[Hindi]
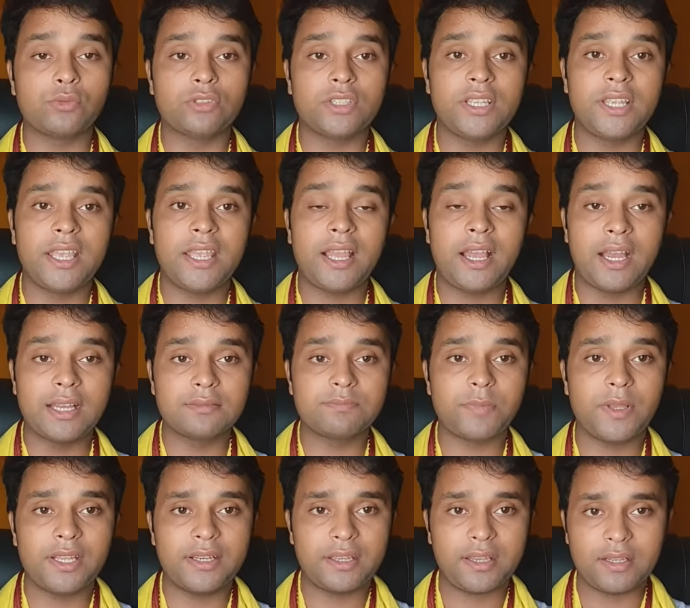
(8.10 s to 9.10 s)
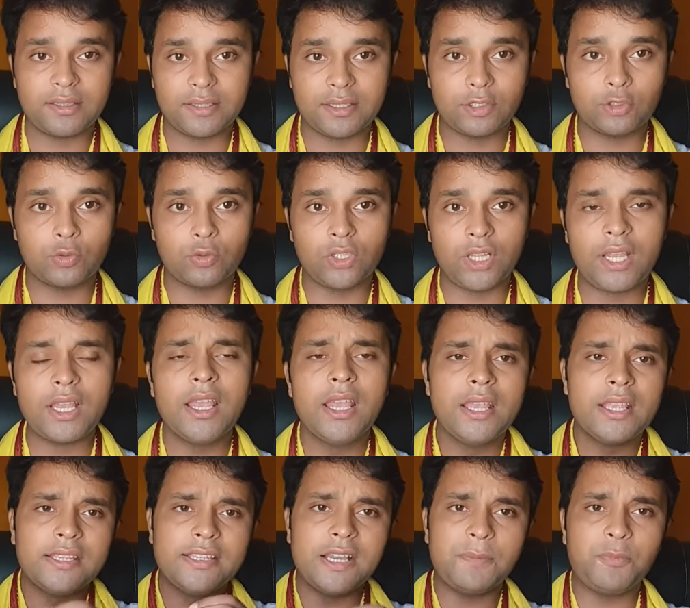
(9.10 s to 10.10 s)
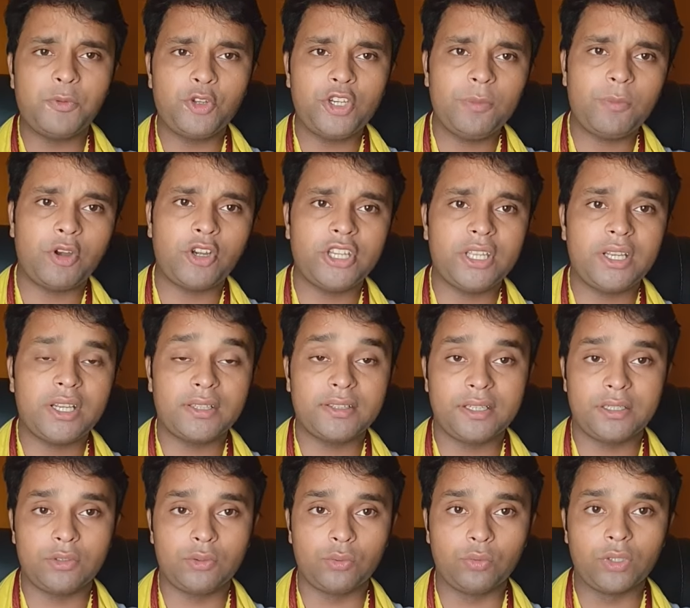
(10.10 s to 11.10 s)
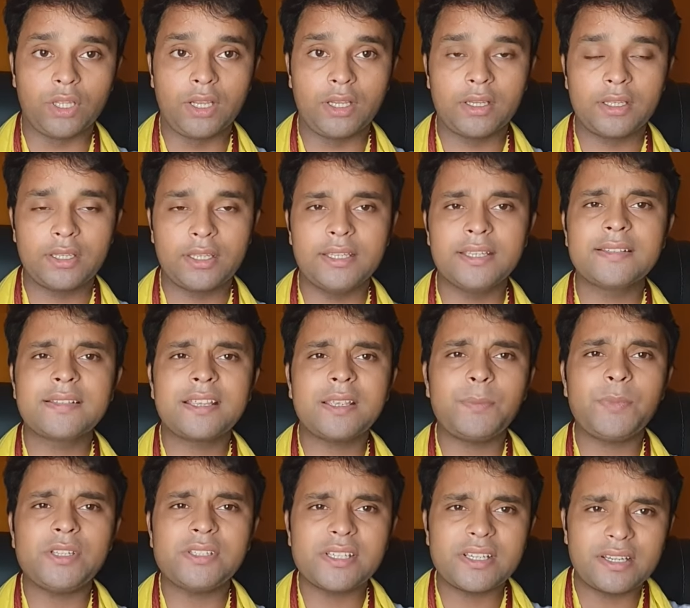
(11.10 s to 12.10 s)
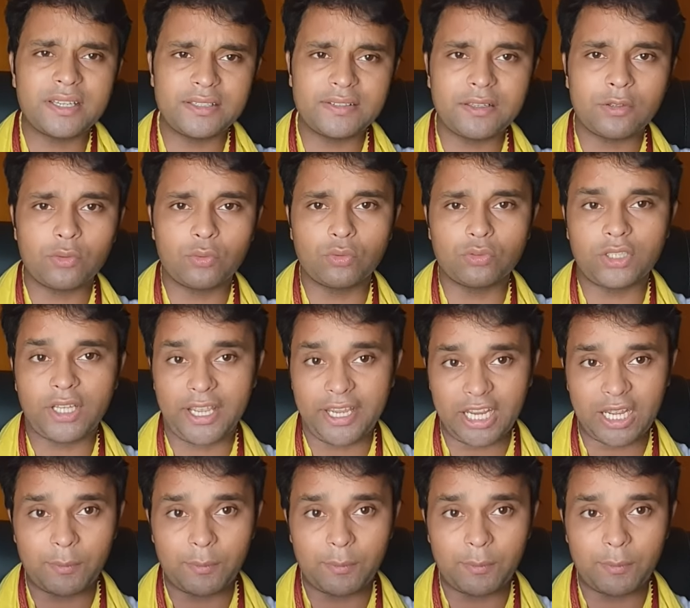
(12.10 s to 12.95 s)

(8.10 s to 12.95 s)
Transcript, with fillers: होती है हाथ पैर का दर्द होना या पूरी बॉडी का दर्द होना इसके पीछे रीज़न होता है